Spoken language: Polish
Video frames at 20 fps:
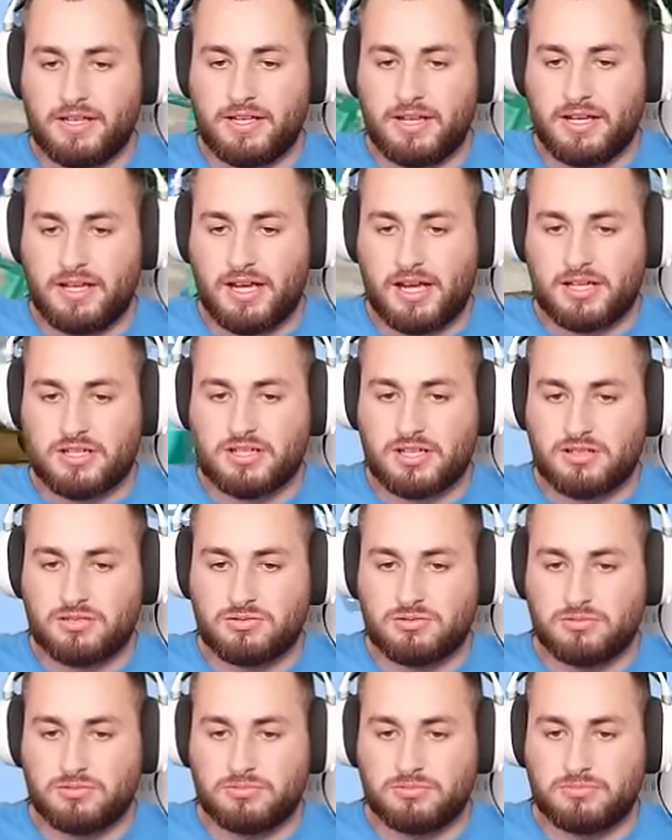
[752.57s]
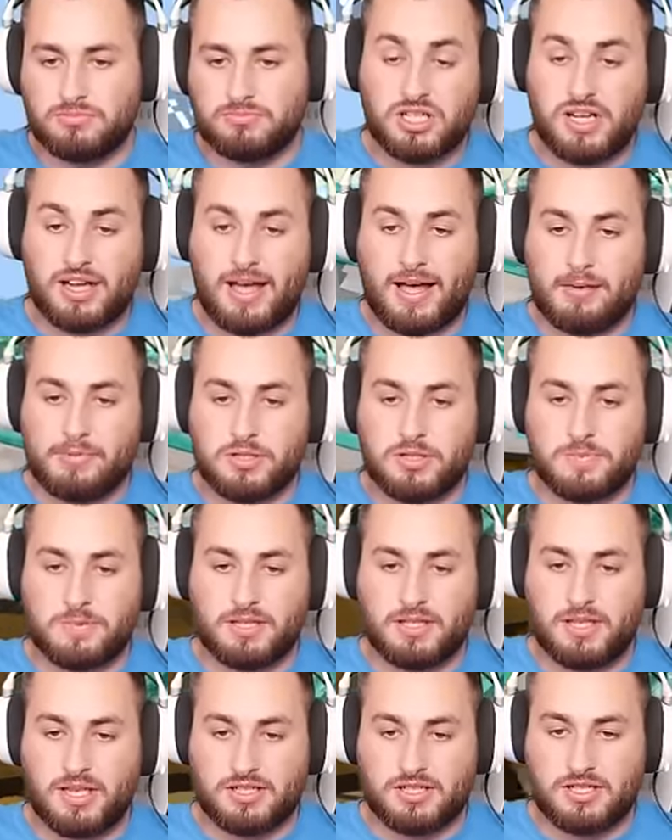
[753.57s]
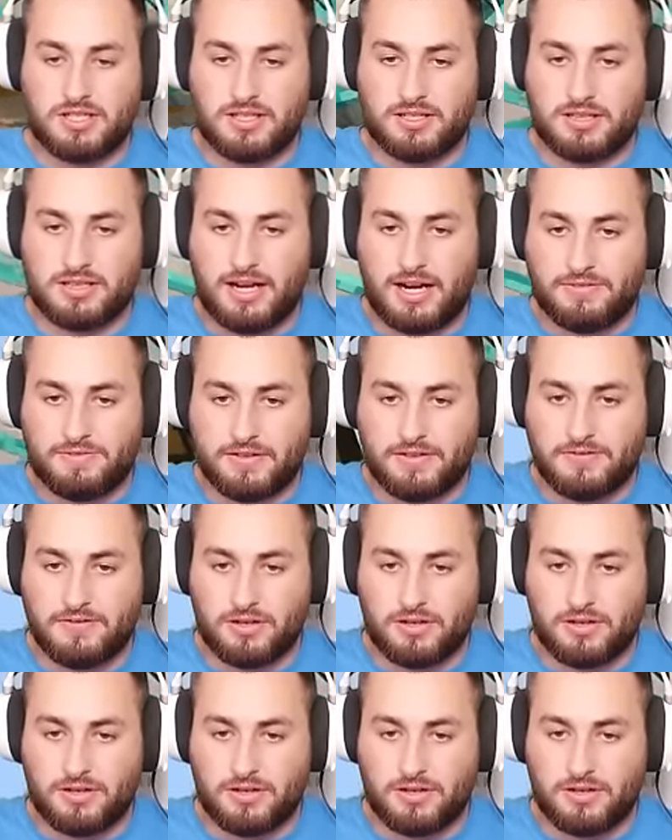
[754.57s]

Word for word: ile ja czasu czekałem, żeby te nasze trawki